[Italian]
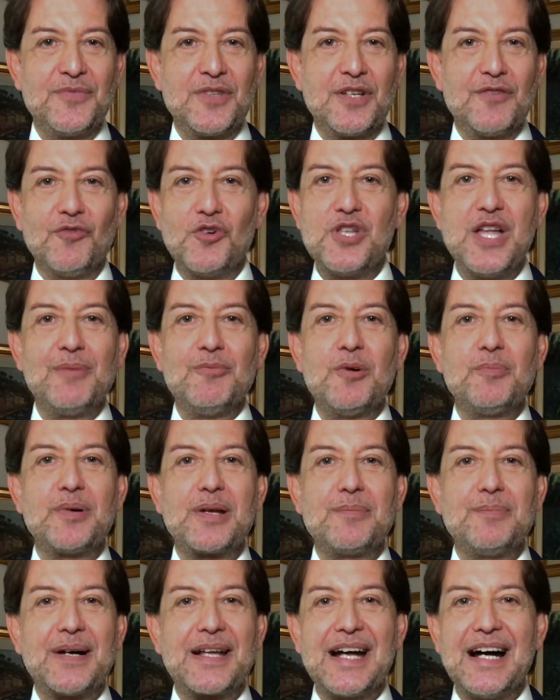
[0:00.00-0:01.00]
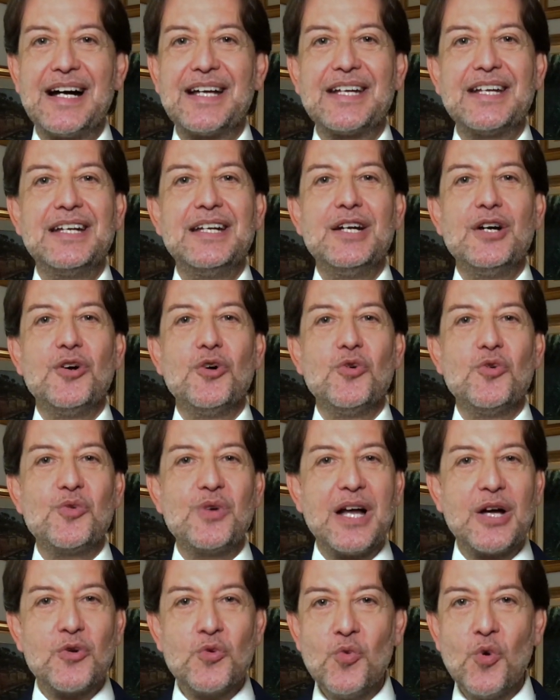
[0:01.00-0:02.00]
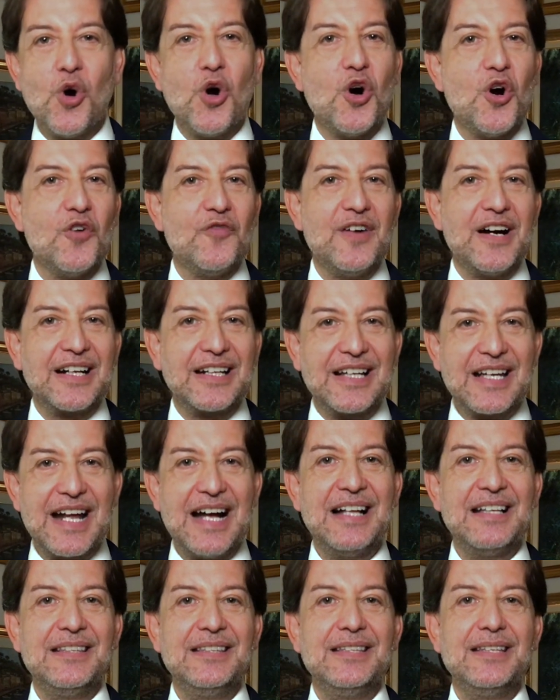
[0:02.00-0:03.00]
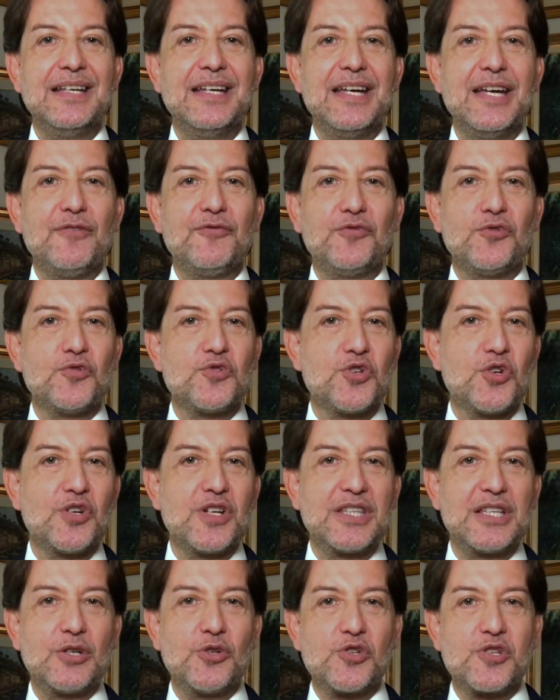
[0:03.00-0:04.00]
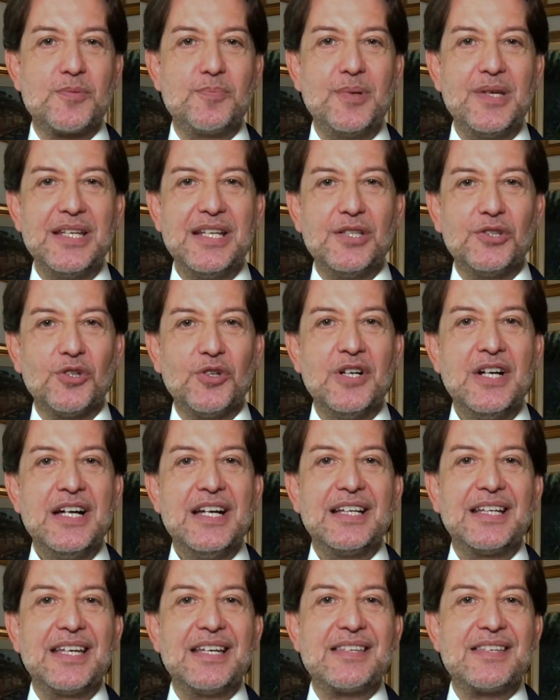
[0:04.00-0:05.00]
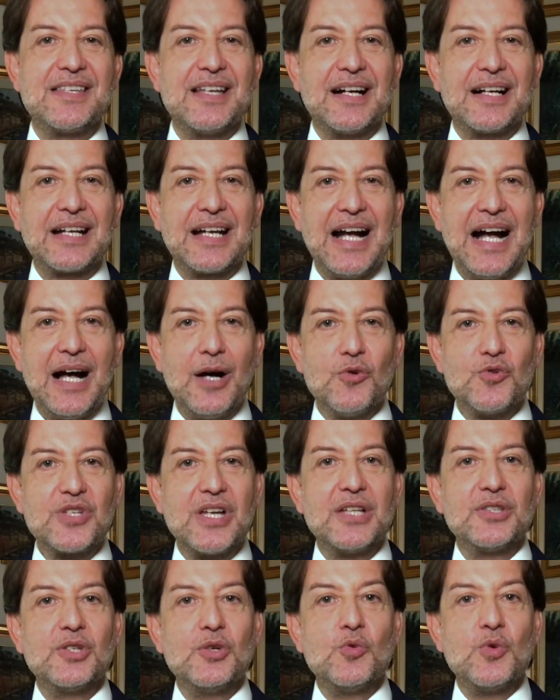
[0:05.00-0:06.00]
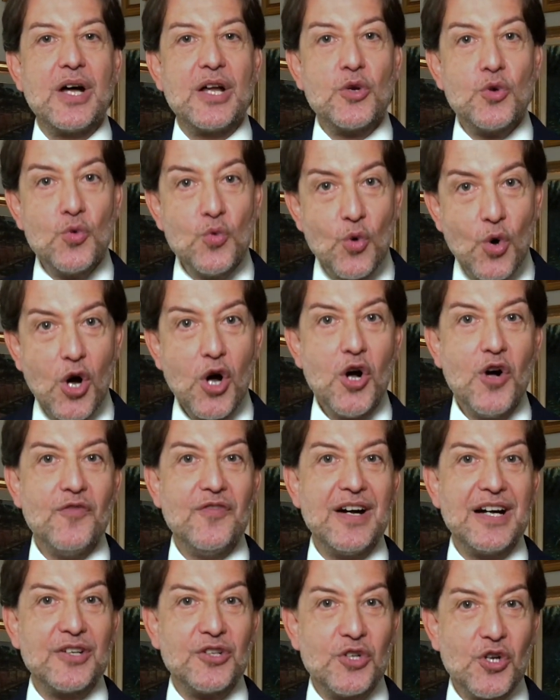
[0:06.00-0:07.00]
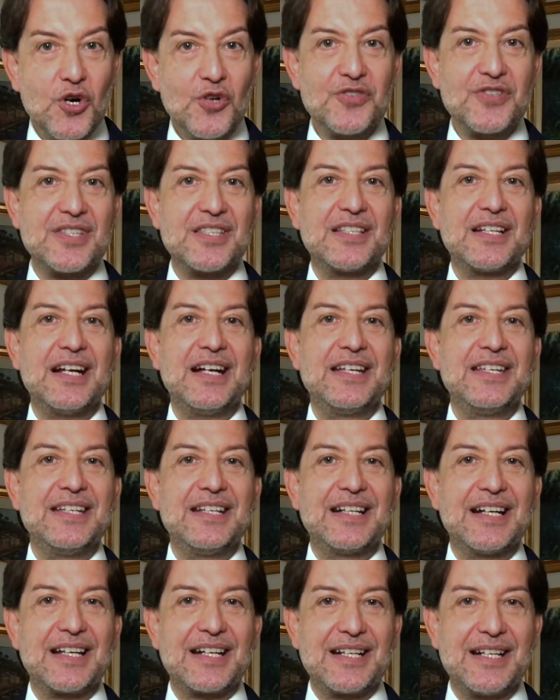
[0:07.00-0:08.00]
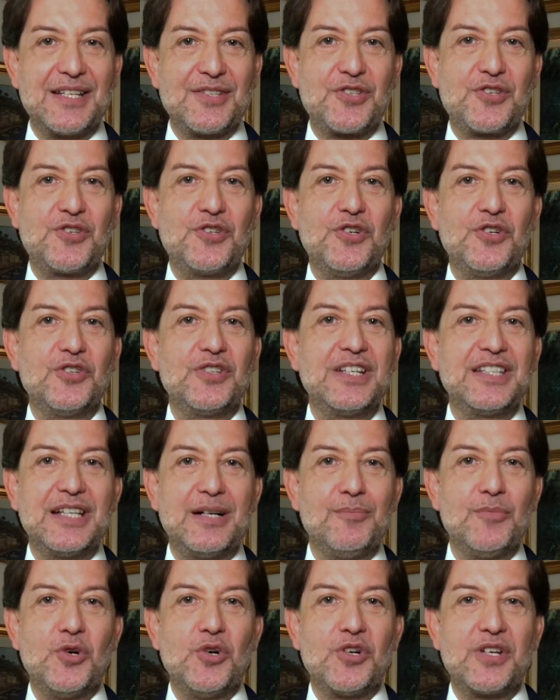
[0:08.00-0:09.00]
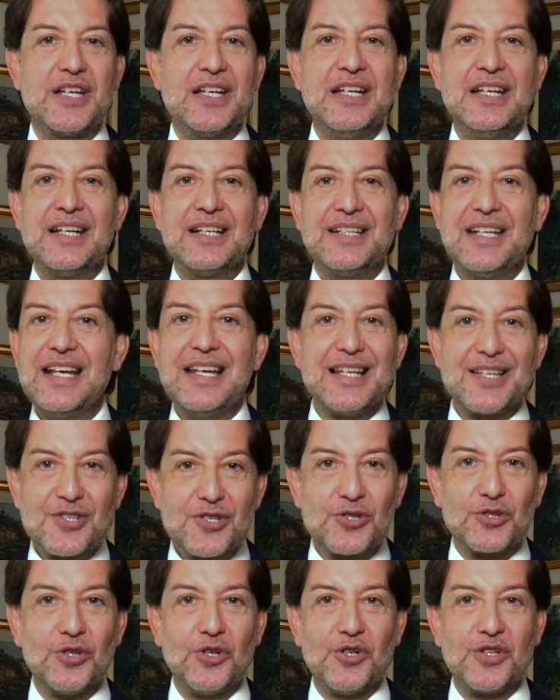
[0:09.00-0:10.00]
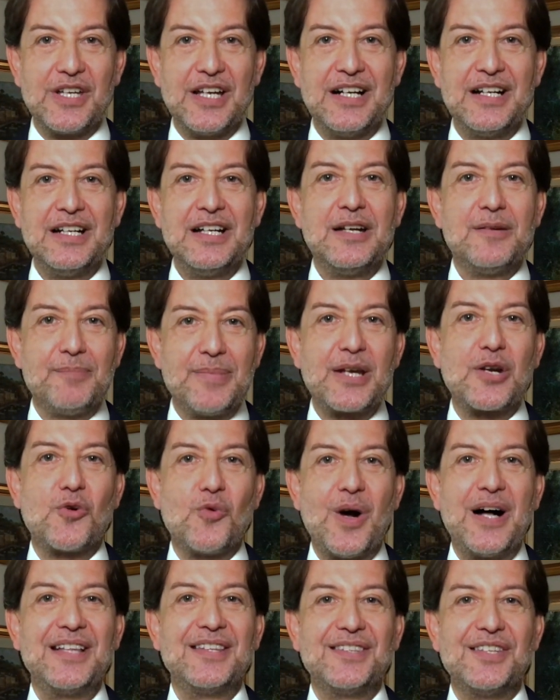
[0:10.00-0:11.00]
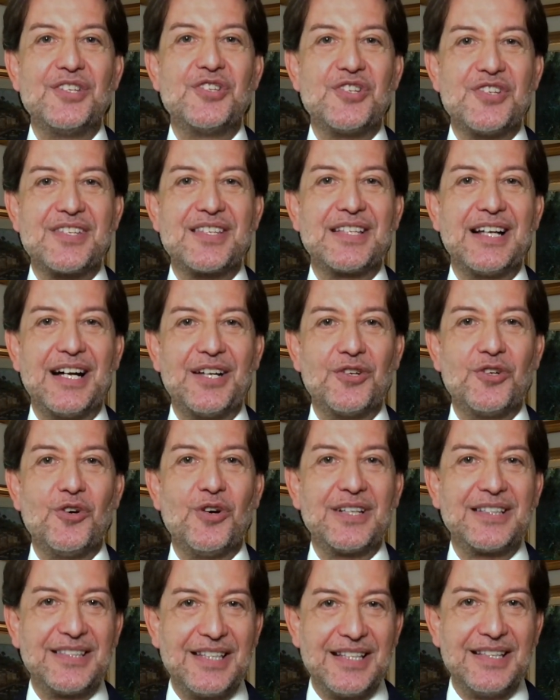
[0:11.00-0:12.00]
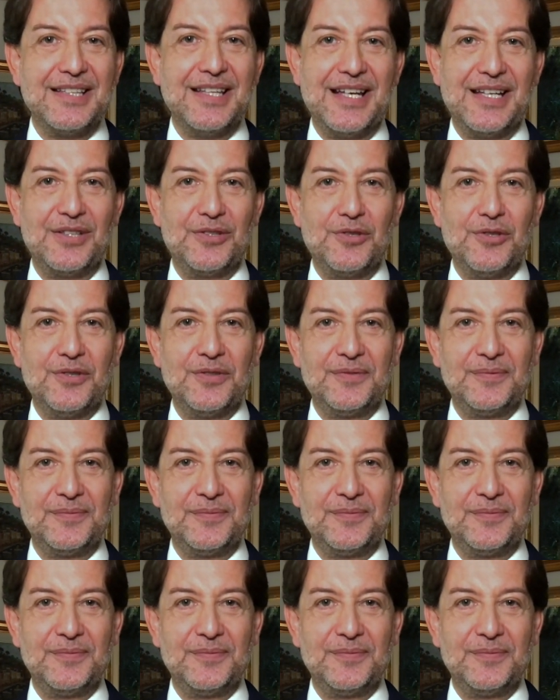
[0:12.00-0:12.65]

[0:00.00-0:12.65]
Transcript: Vogliamo preparare una nuova, grande effusione dello Spirito che sia causa di una nuova nostra incarnazione d'amore nella storia per quanti ci stanno attendendo.